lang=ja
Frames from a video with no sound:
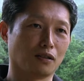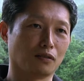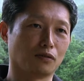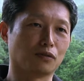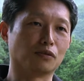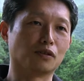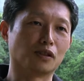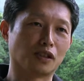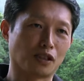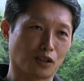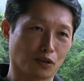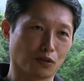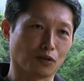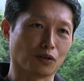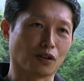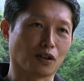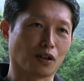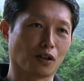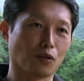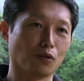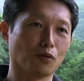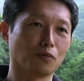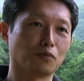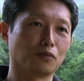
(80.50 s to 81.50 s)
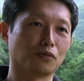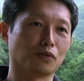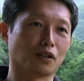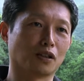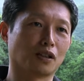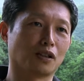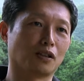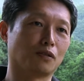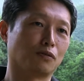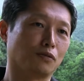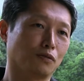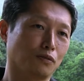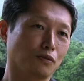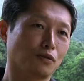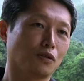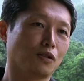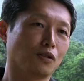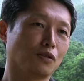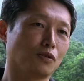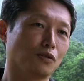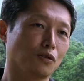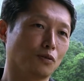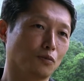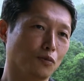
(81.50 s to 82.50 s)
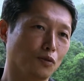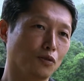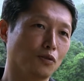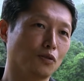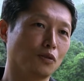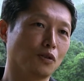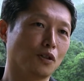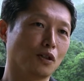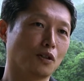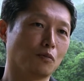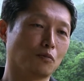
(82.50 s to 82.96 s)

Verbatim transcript: 雰囲気というかオープンな寄付っていうのも、